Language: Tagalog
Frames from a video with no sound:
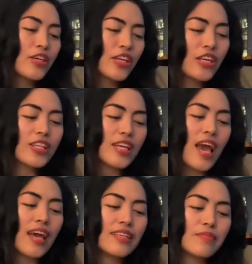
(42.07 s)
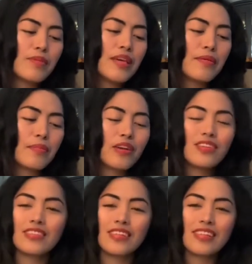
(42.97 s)
Curly SB,
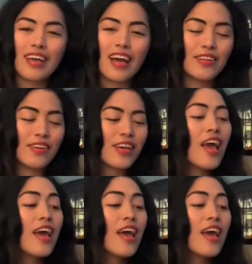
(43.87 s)
Marisol Canoy,